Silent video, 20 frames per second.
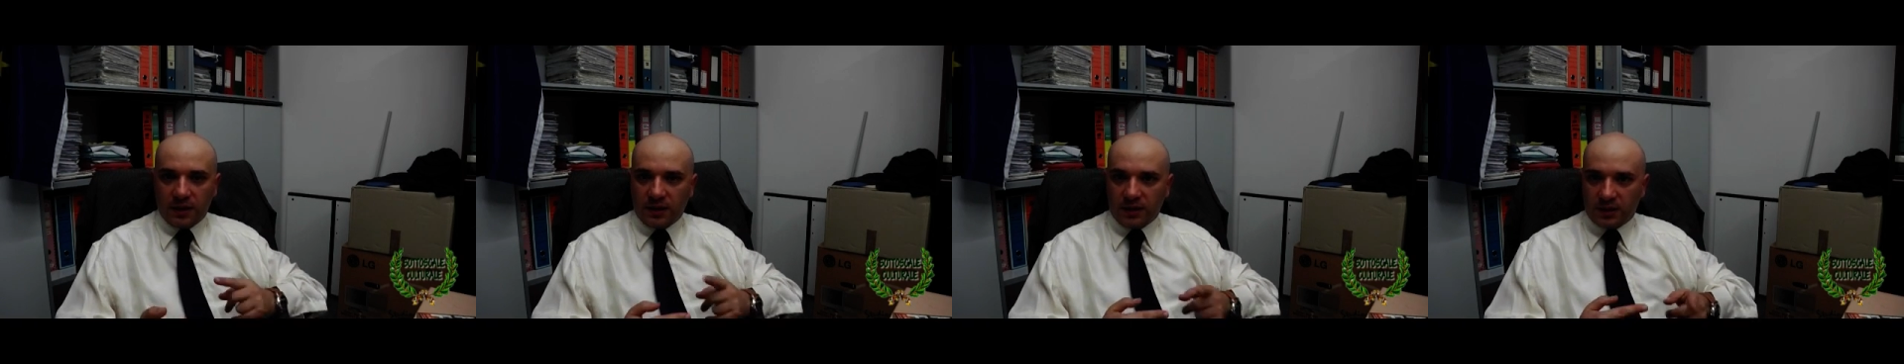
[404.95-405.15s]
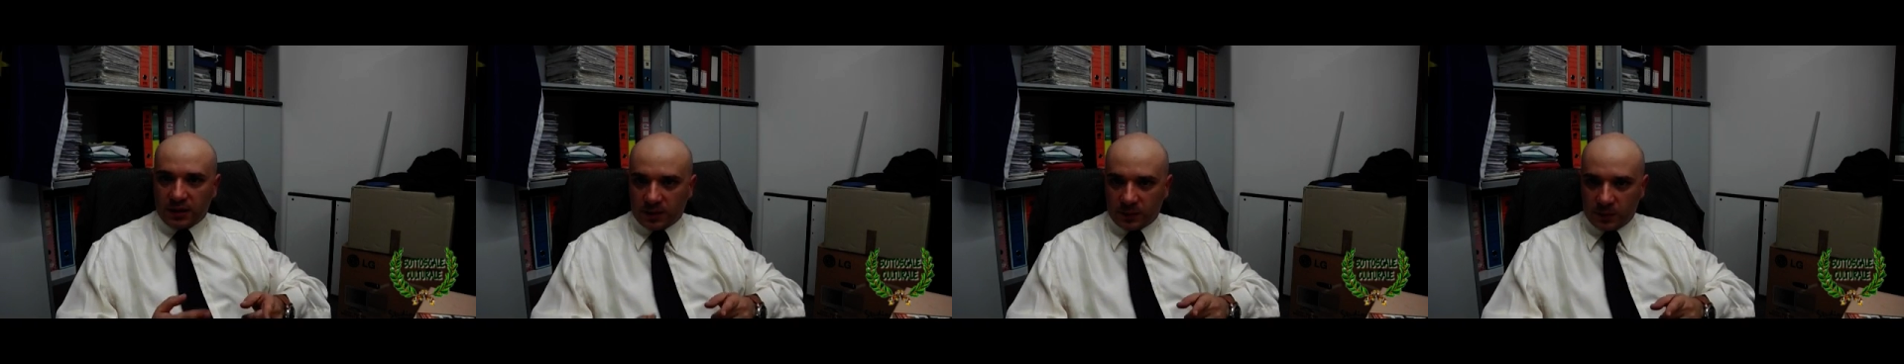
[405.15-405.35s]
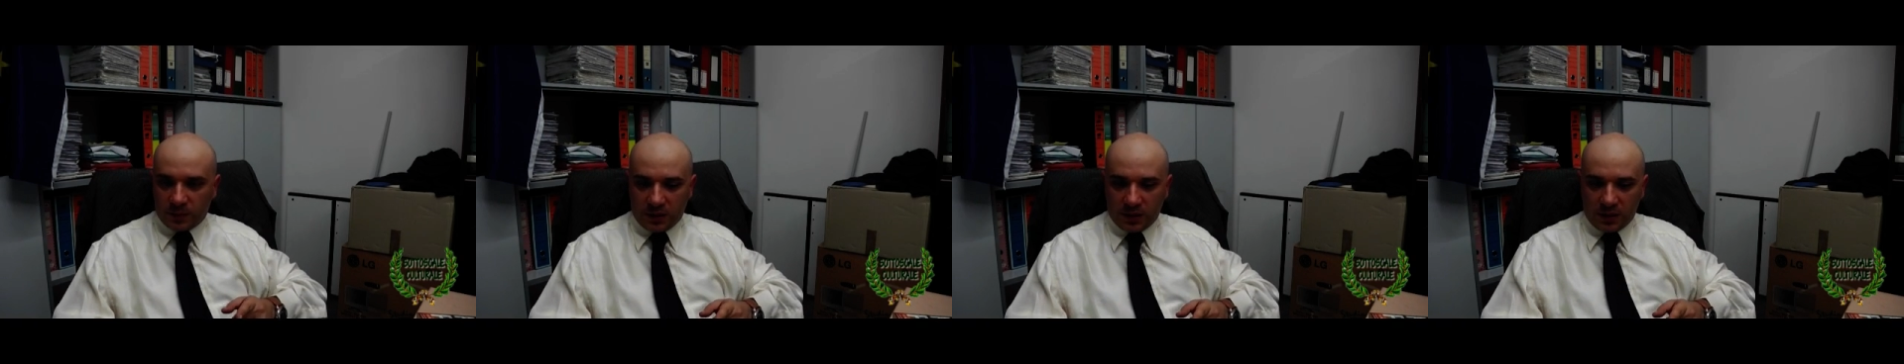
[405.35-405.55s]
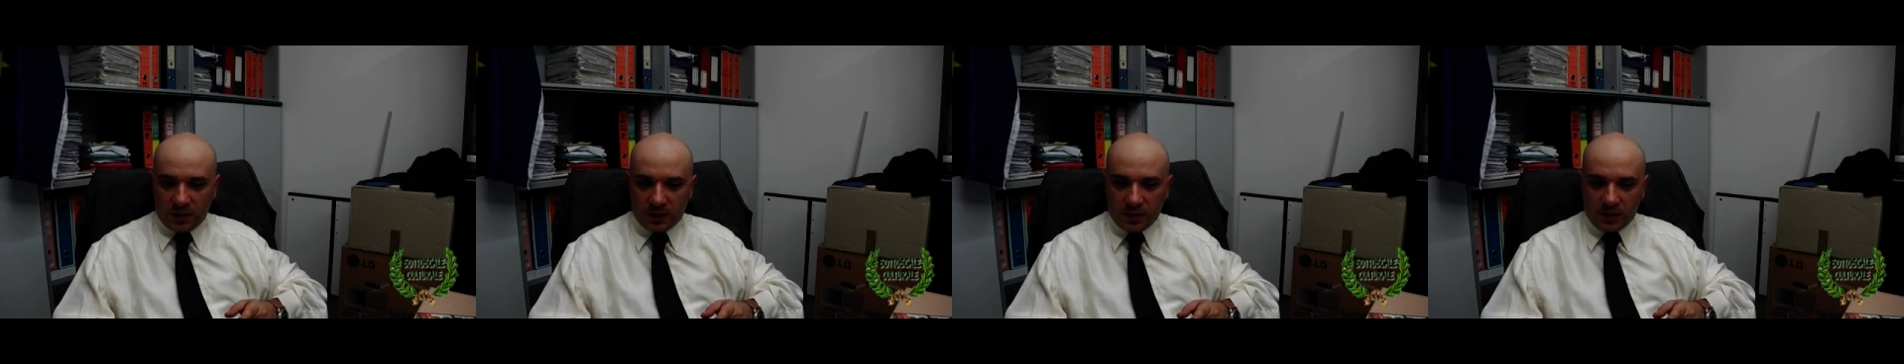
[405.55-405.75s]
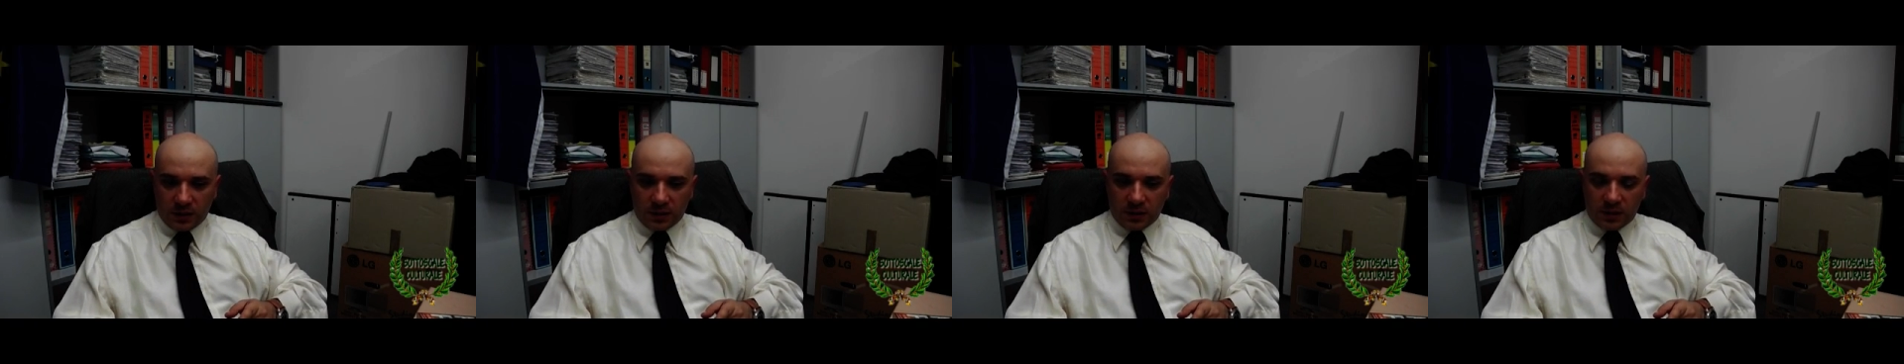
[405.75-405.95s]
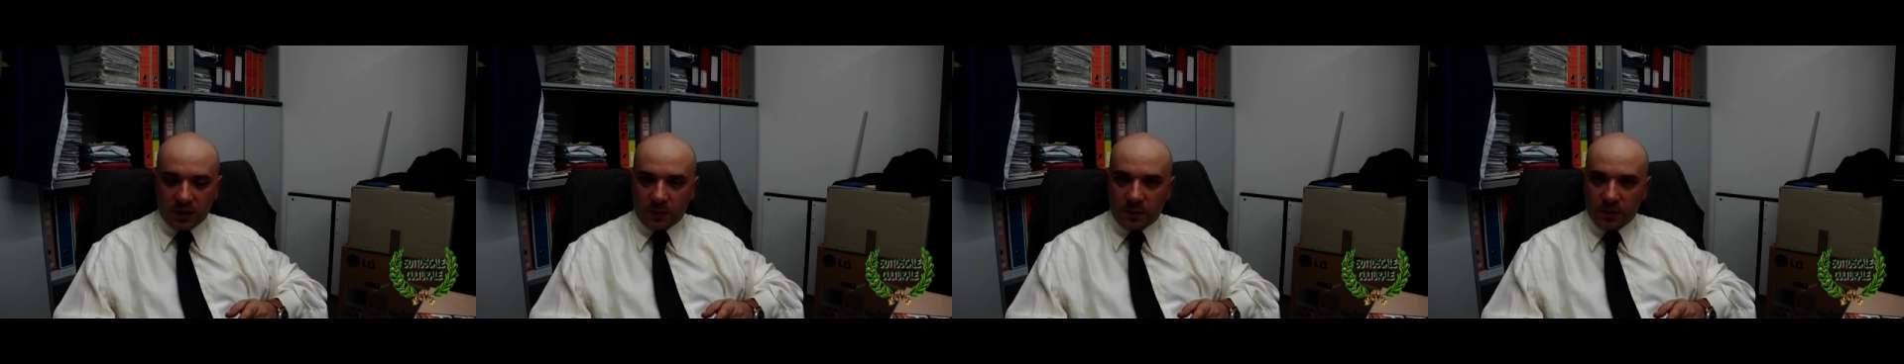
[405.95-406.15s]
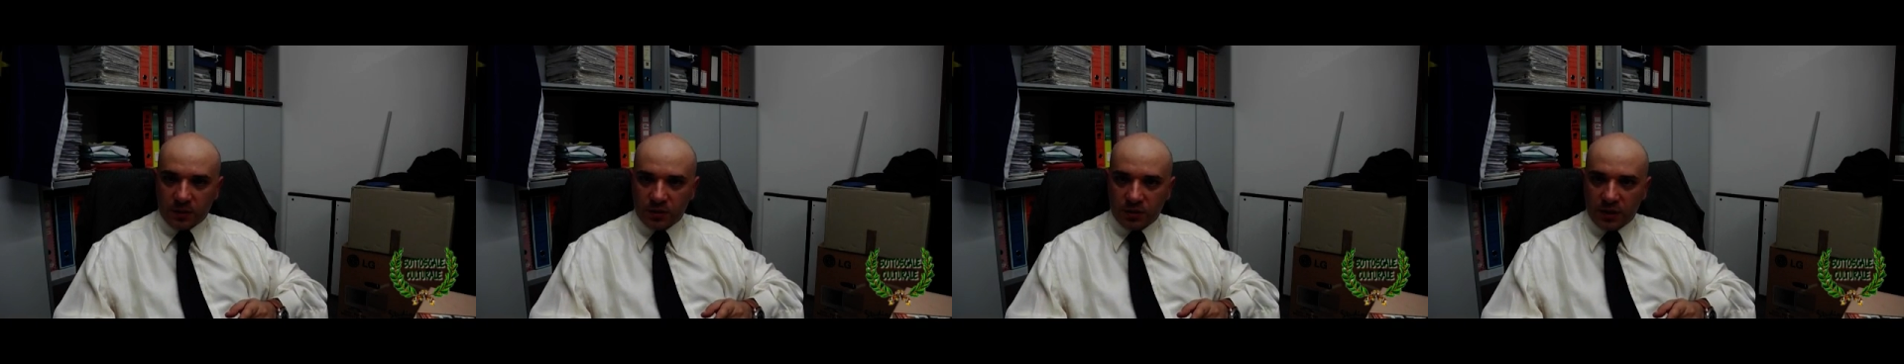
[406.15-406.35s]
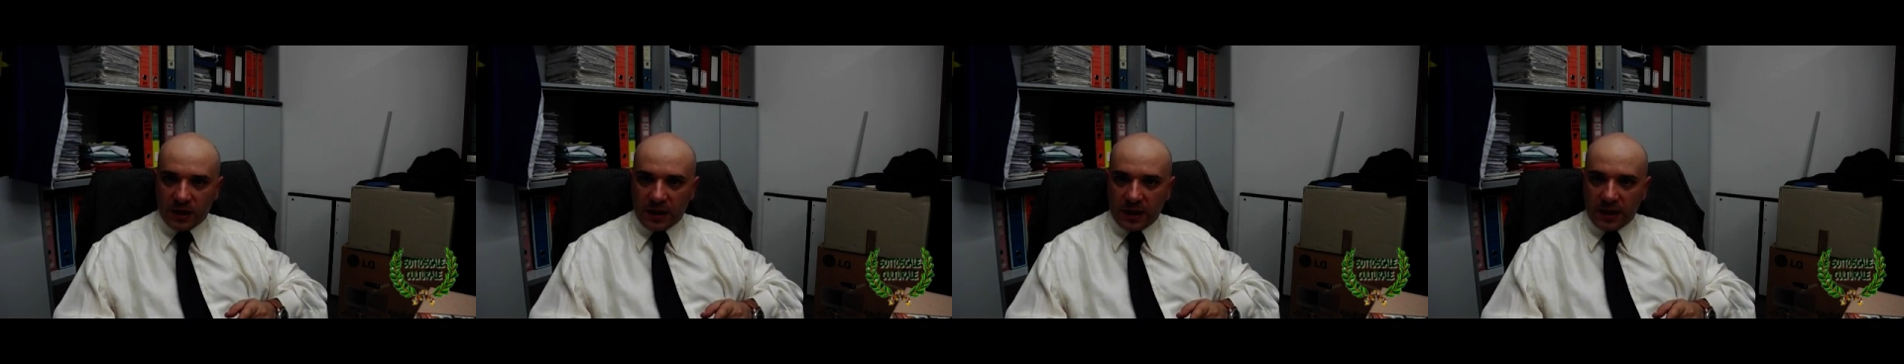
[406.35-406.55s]
inter,
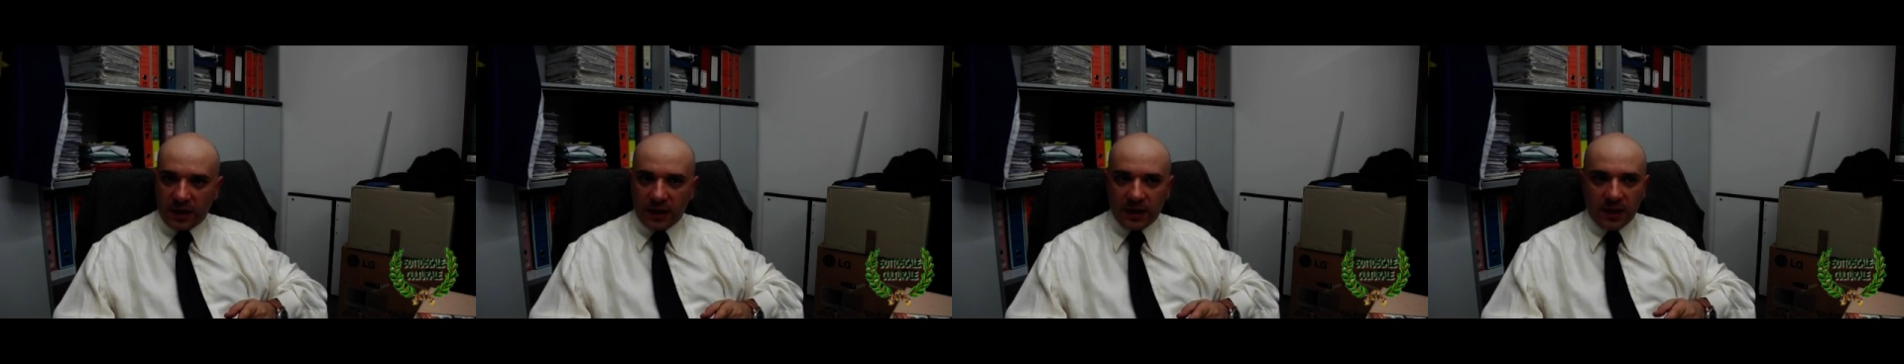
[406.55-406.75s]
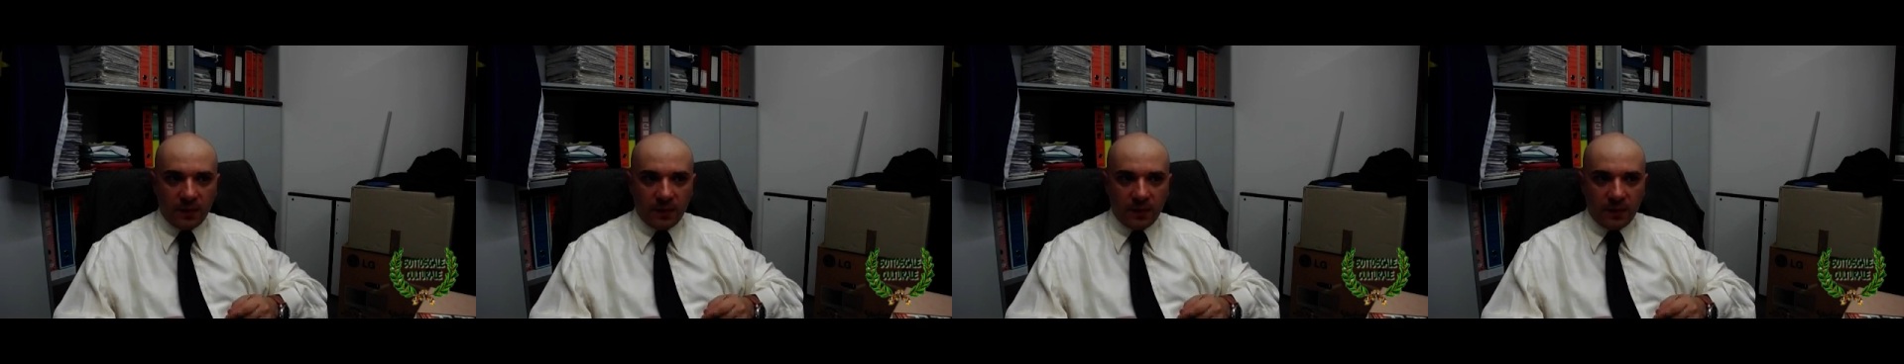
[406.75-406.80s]
interpersonale,